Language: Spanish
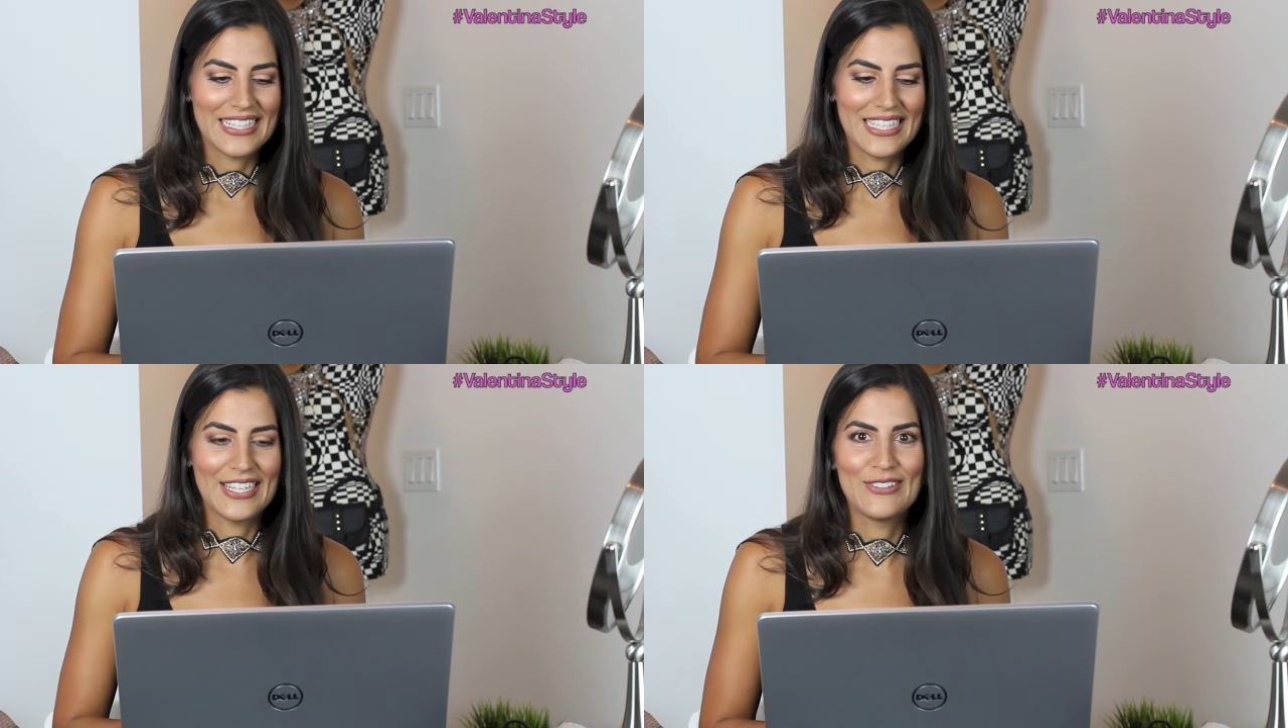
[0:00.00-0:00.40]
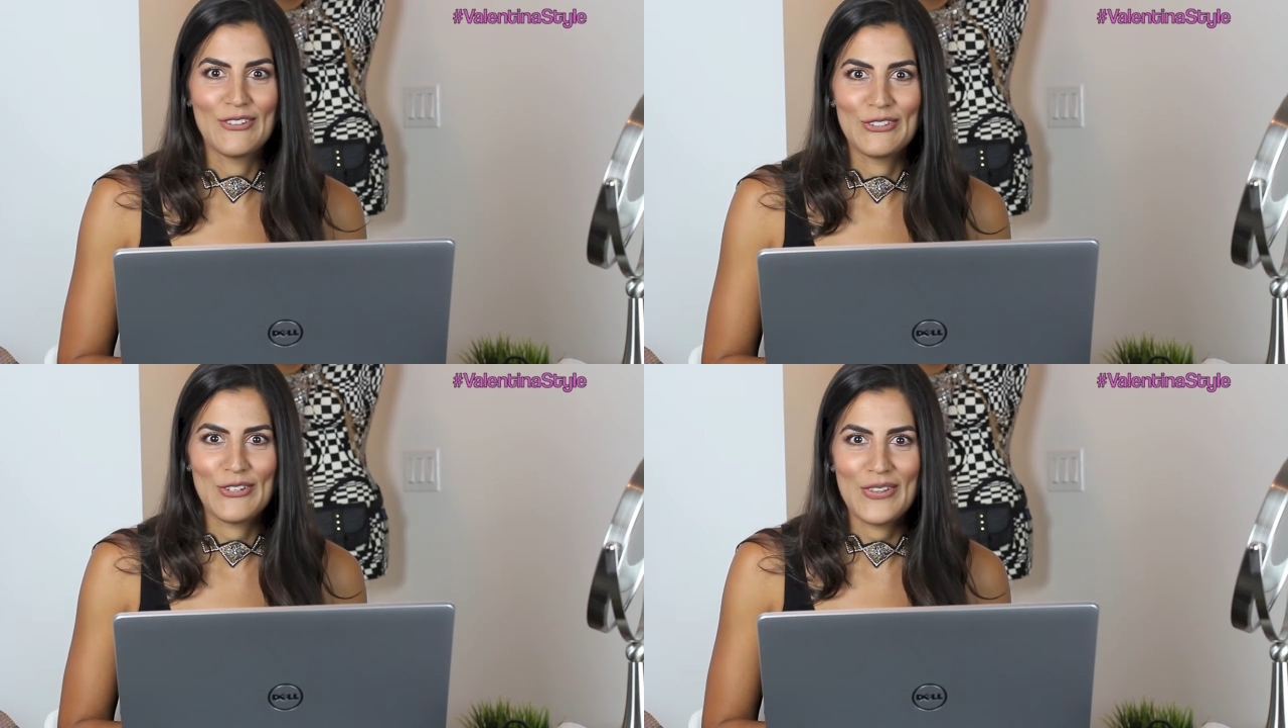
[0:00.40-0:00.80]
tienes tu
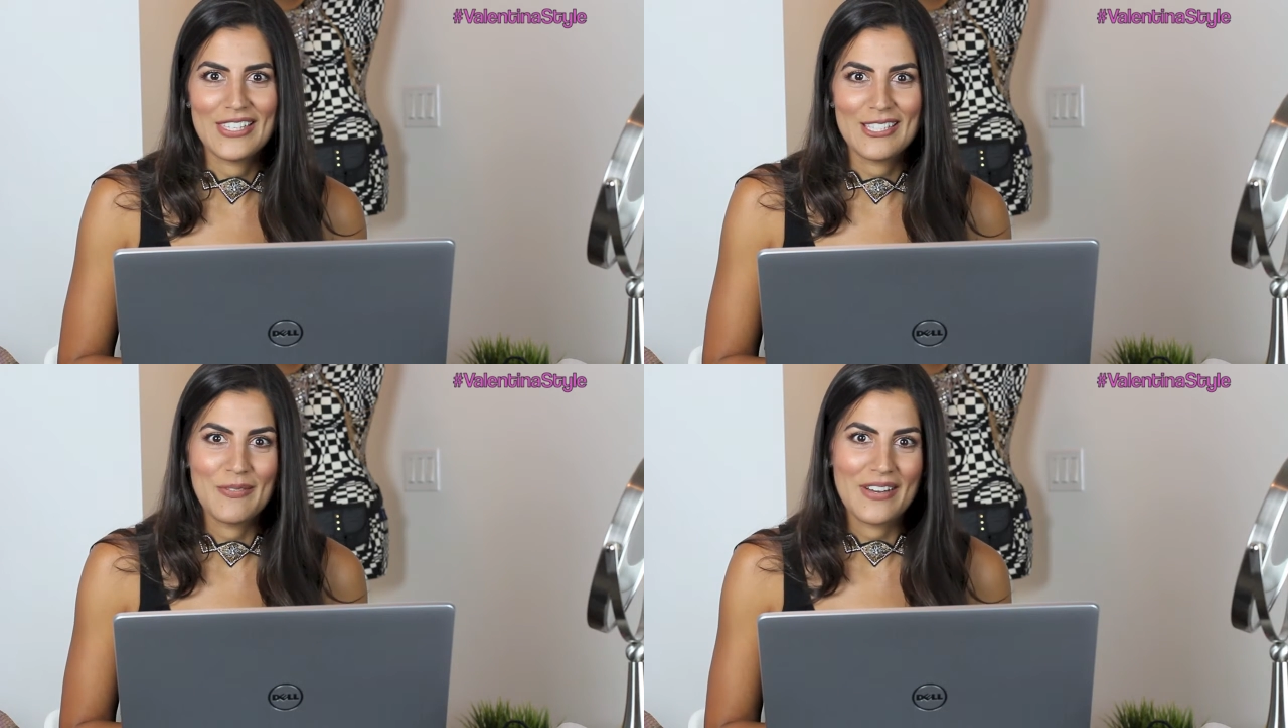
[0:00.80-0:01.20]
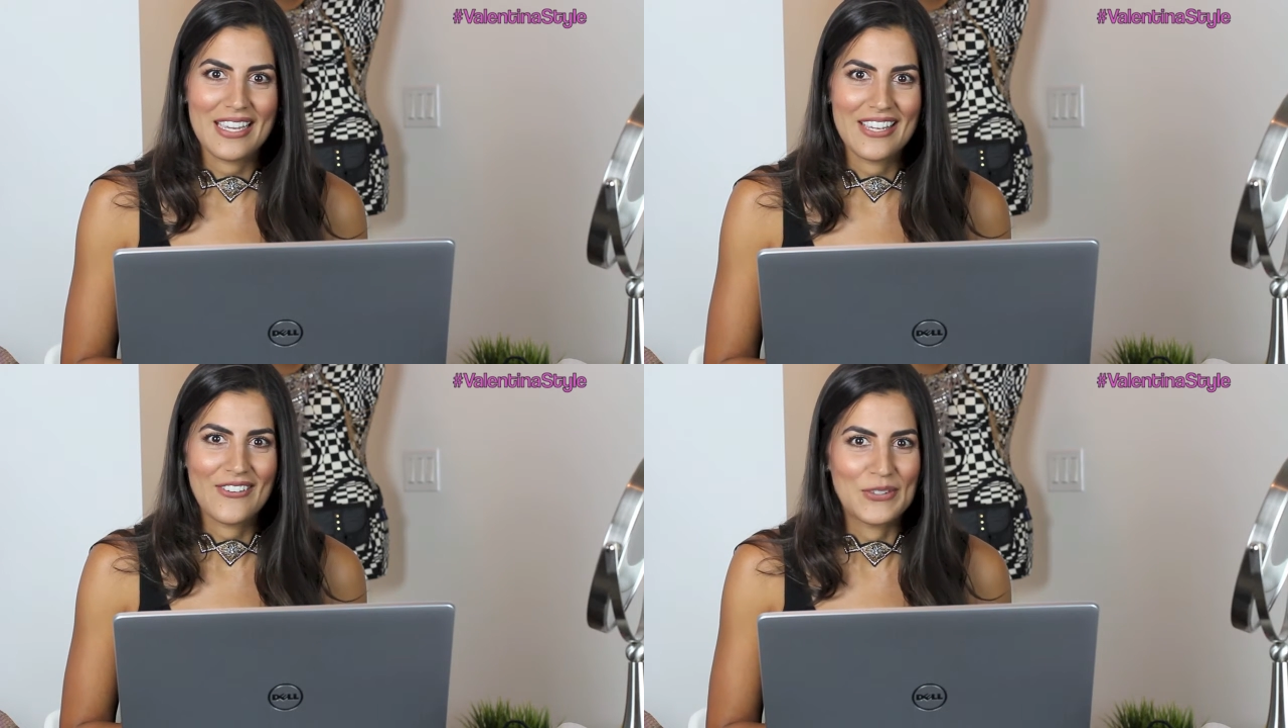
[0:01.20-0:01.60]
otro desktop
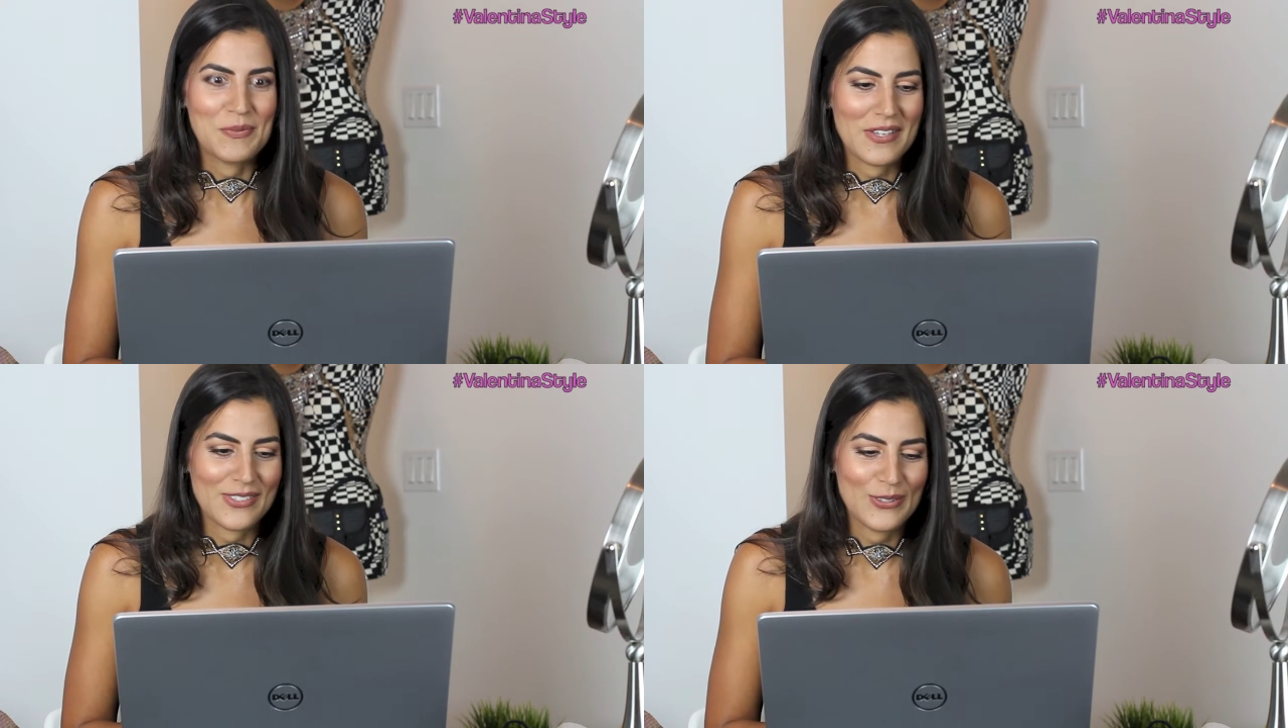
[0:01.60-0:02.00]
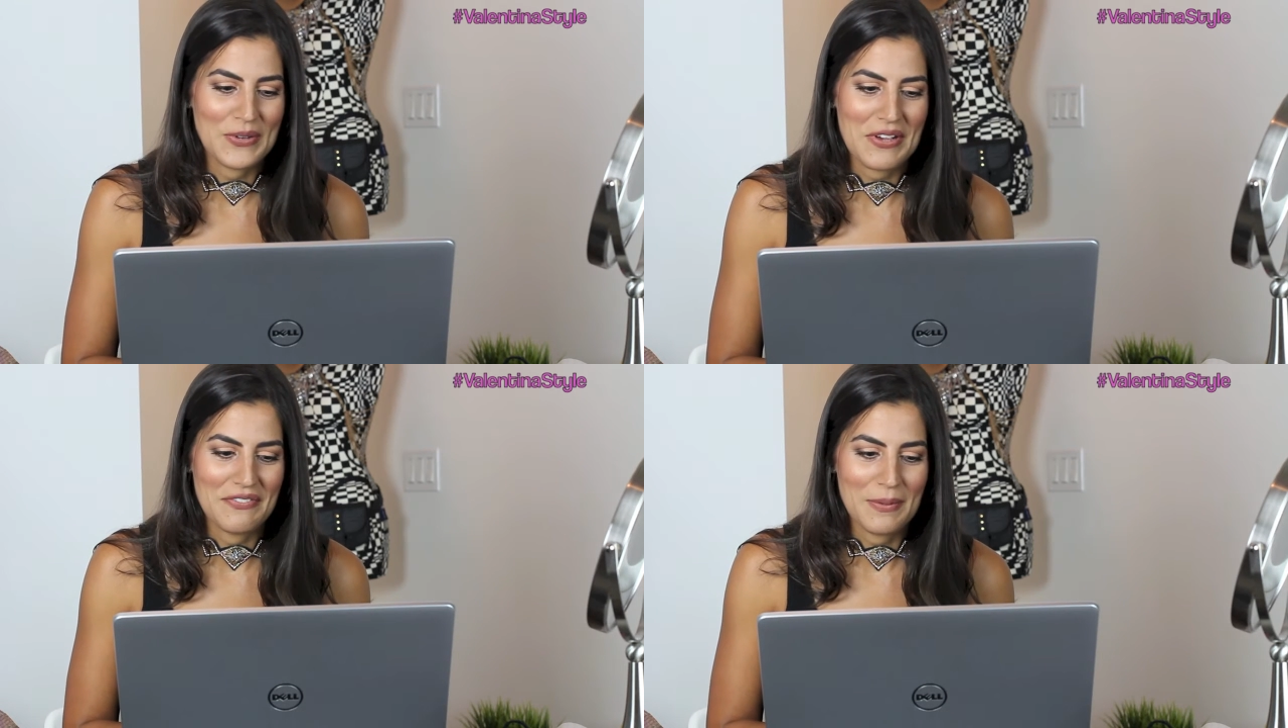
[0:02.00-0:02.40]
ahí, cuando pase tu
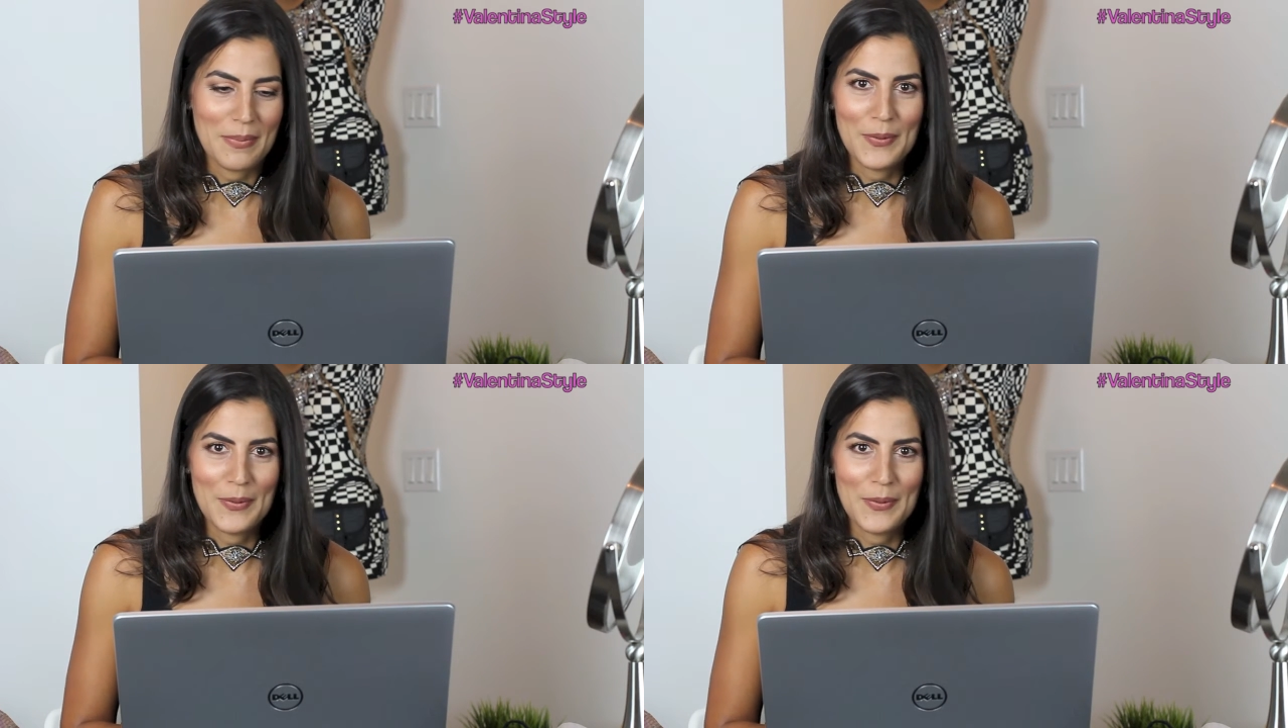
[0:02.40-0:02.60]
jefe,